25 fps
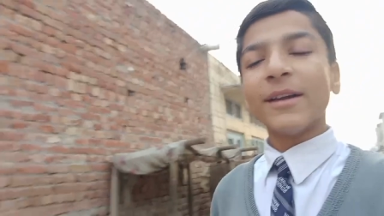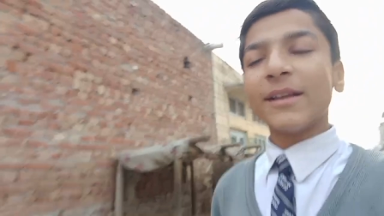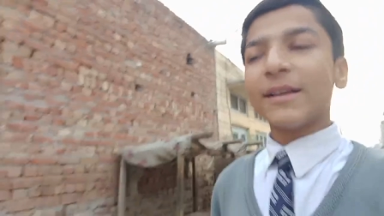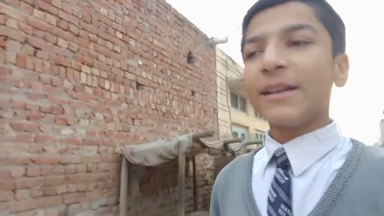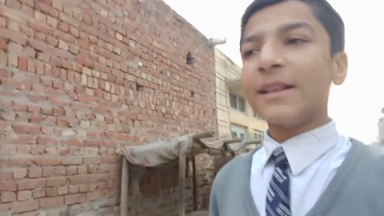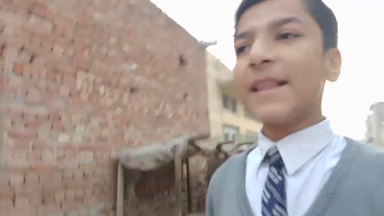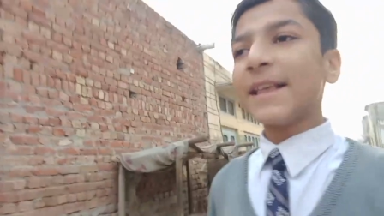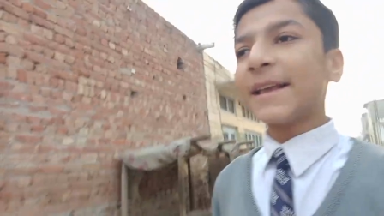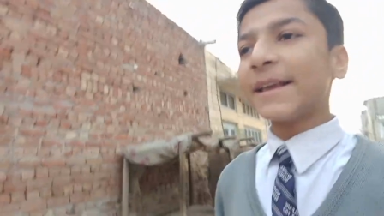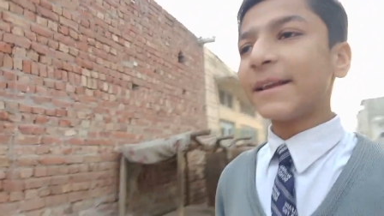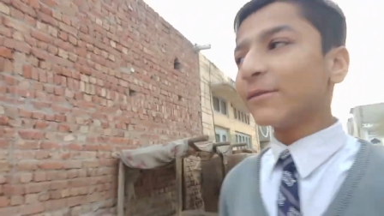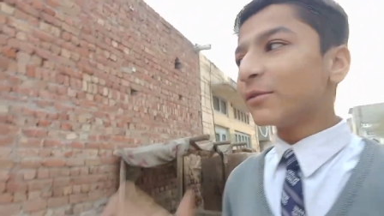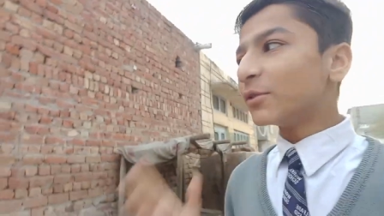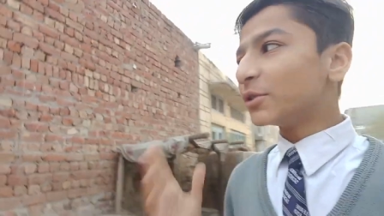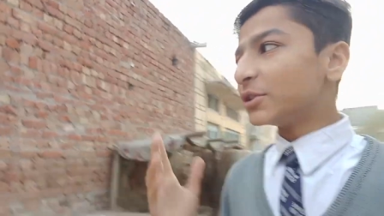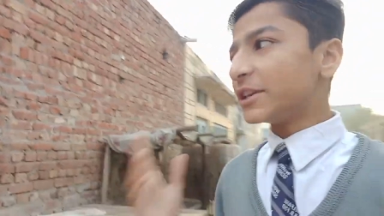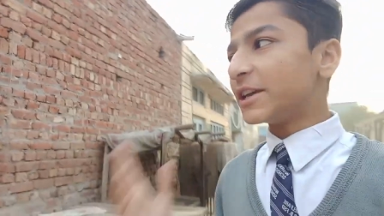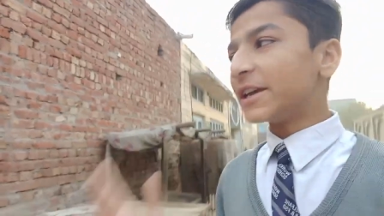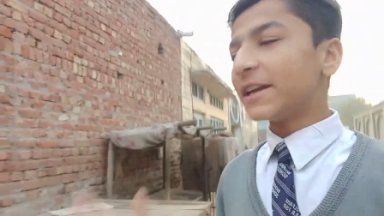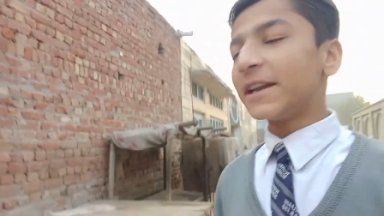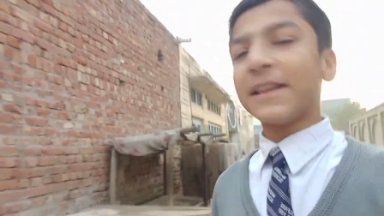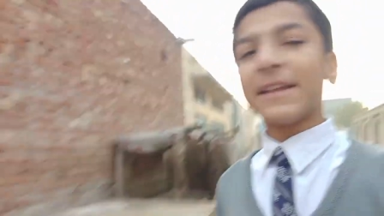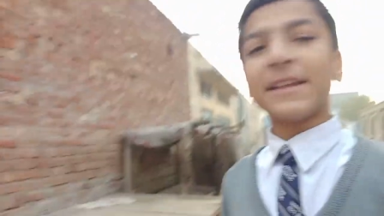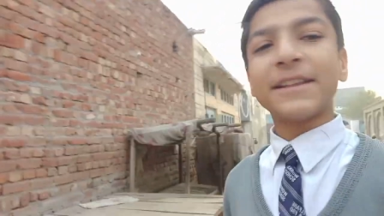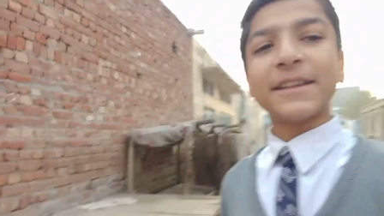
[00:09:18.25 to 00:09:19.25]
लेकिन वो ये
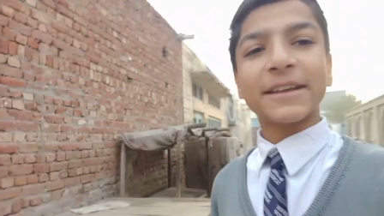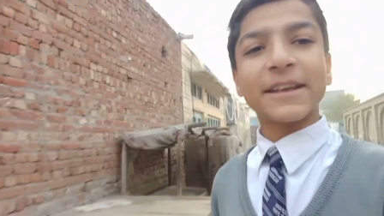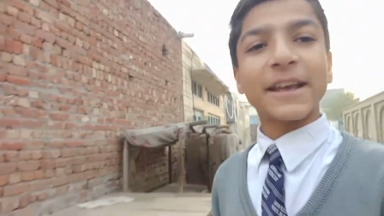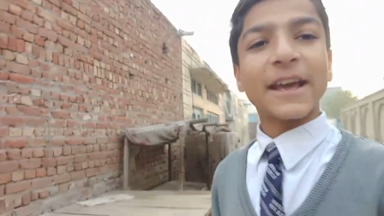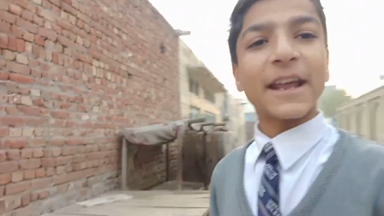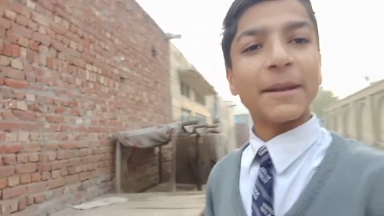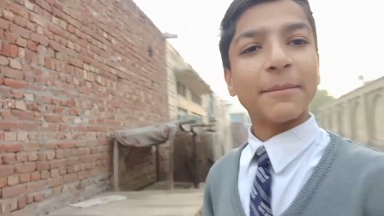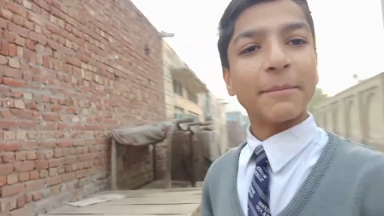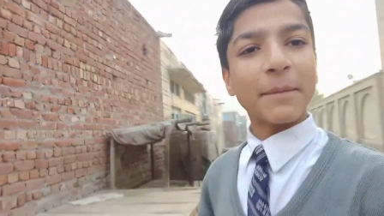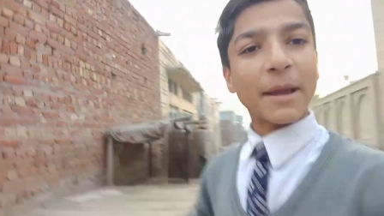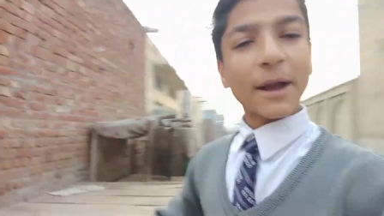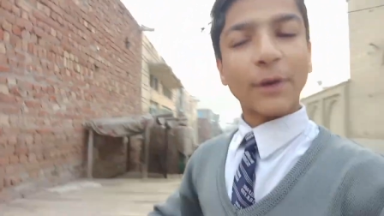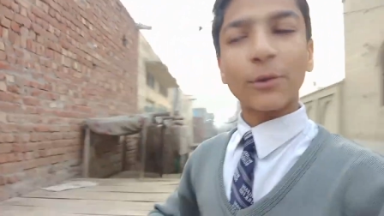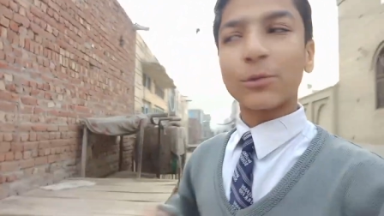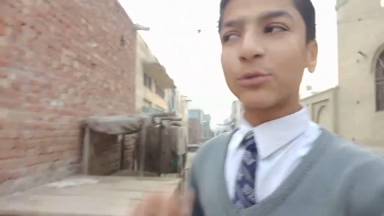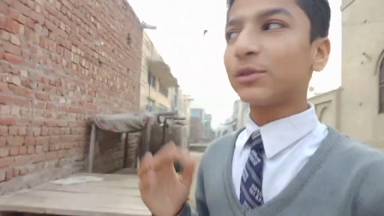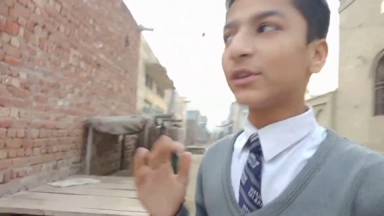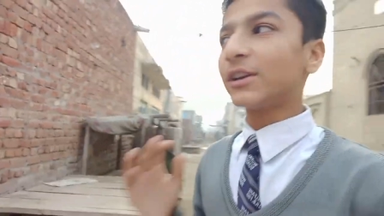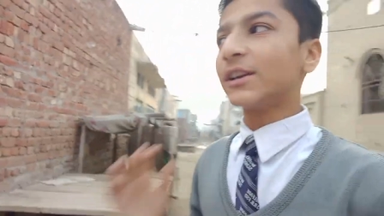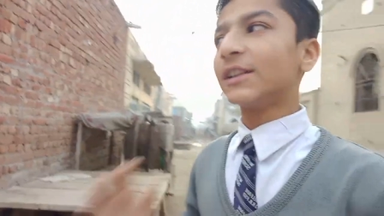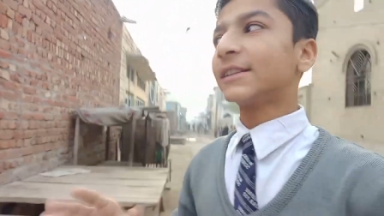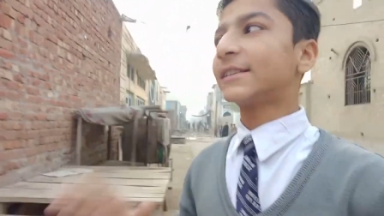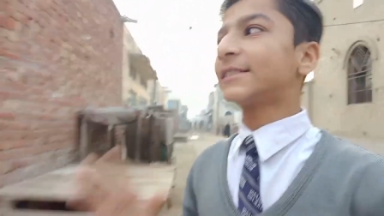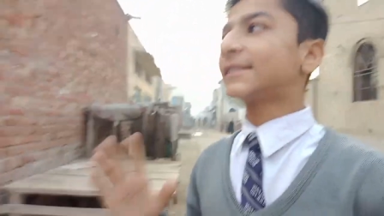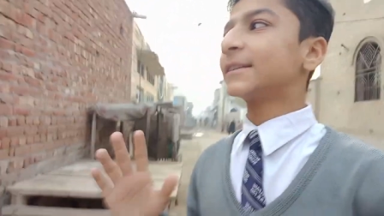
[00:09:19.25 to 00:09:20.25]
नहीं थी कह रही मैं खुद
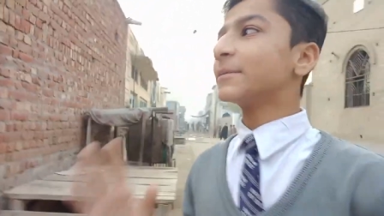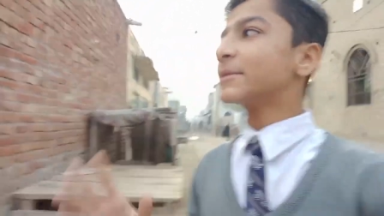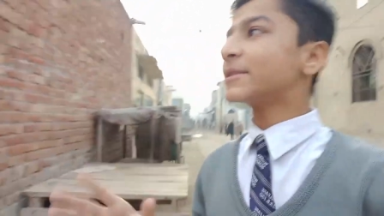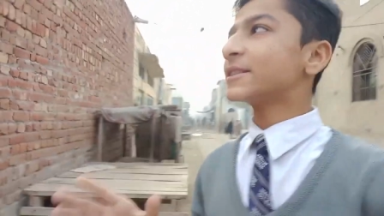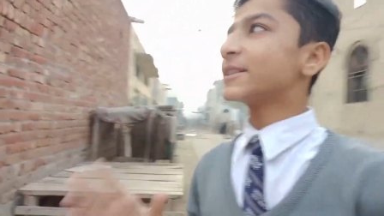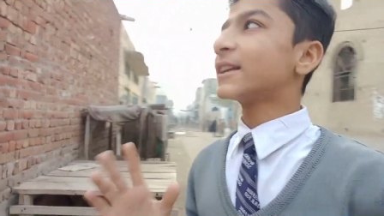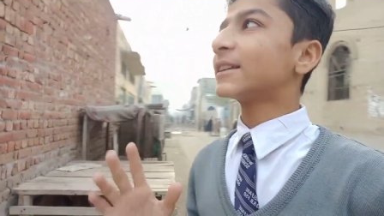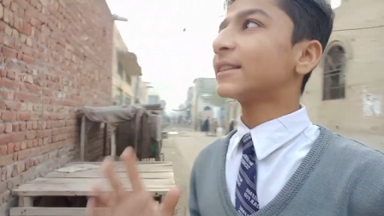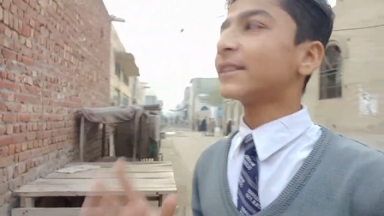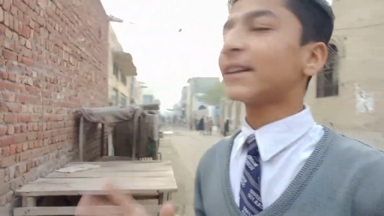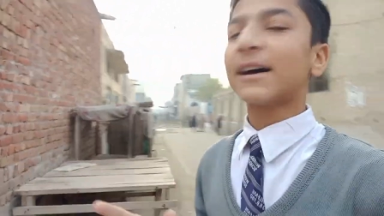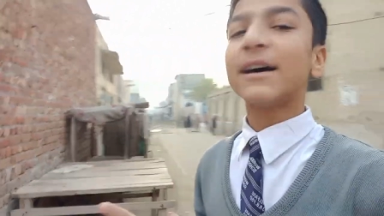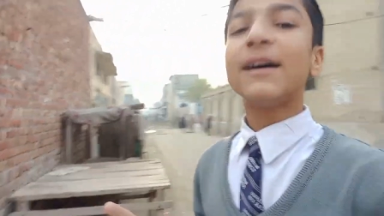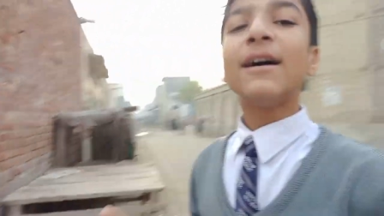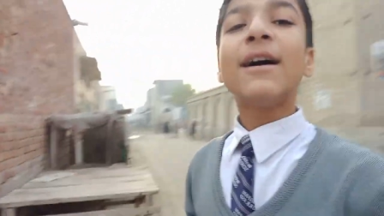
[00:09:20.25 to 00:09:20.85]
गलत समझ रहा था